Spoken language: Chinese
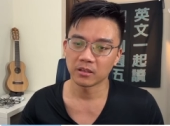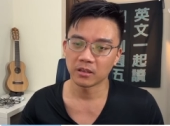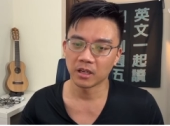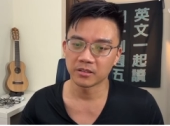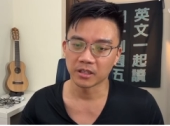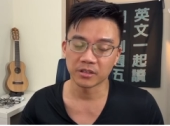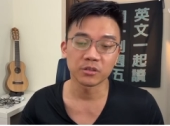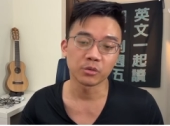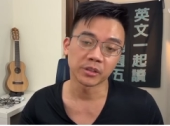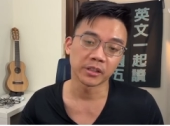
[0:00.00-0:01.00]
呃讲
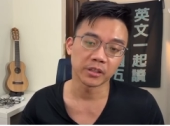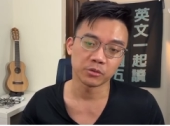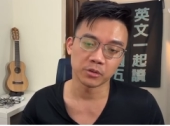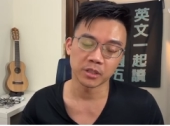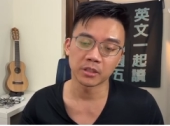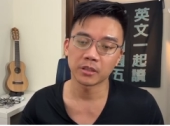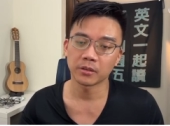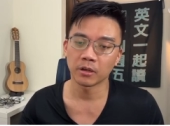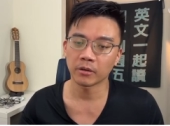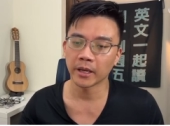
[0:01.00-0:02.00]
清楚一点点，说真
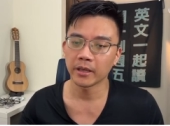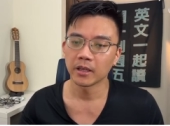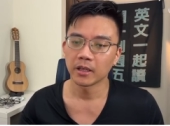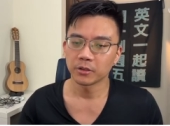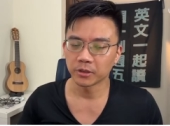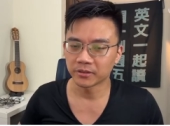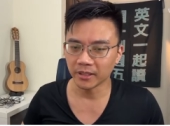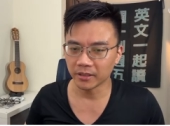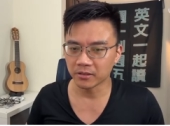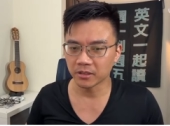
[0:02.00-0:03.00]
的，OK，所以
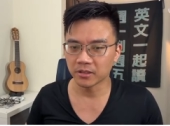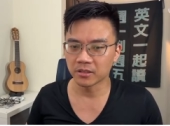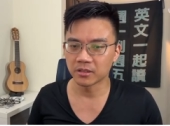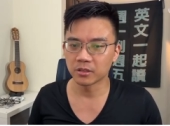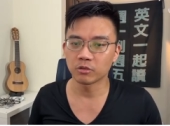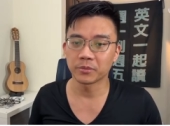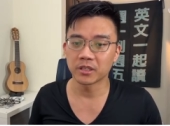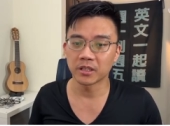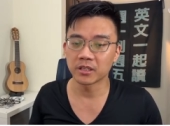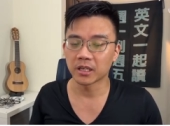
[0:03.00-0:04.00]
date 这个字，这是我们
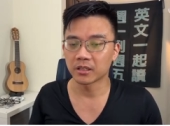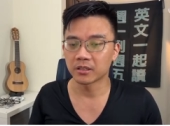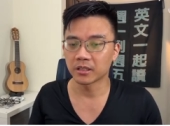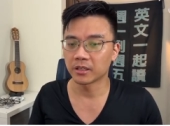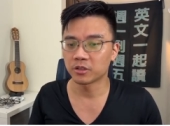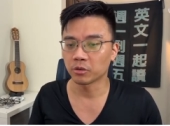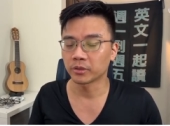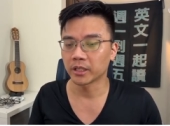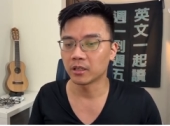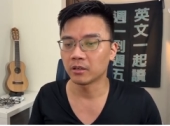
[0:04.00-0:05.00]
今天讲的这个重
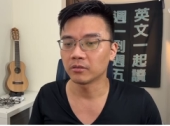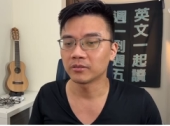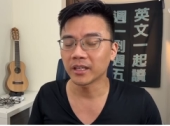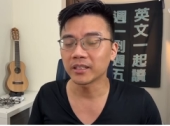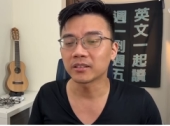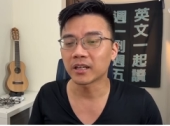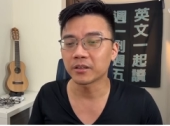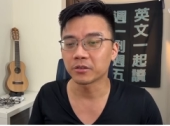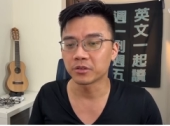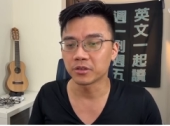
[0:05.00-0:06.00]
点了哈。date 当
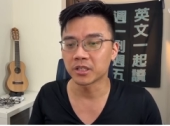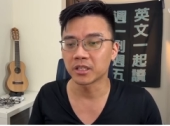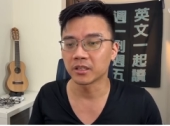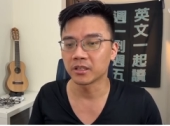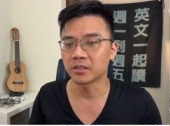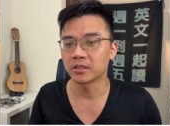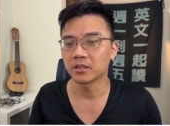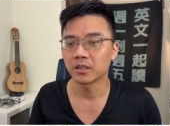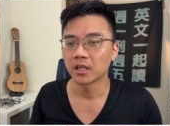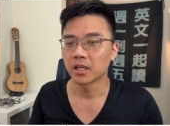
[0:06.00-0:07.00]
然有日期的意思，
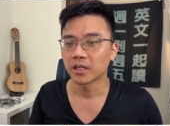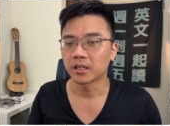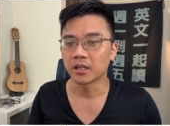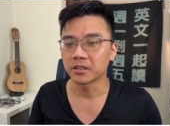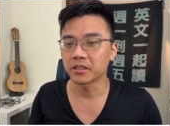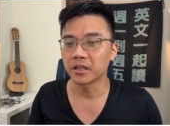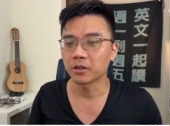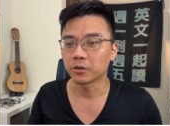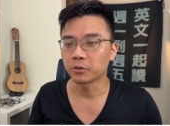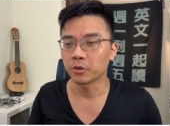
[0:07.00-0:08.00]
可是也
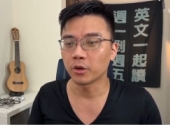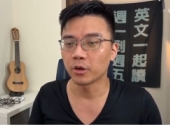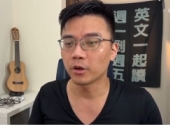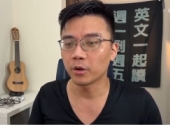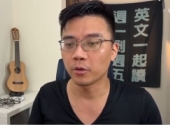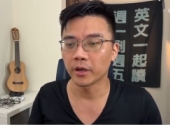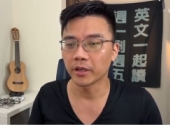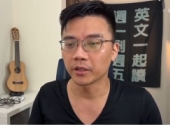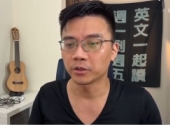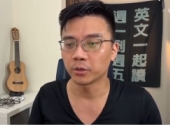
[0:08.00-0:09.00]
有约
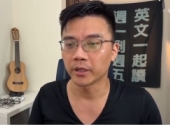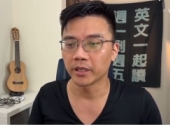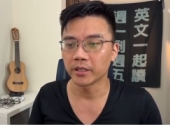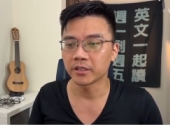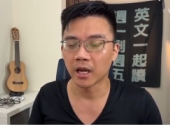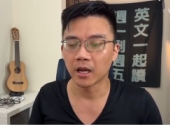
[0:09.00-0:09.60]
会对象，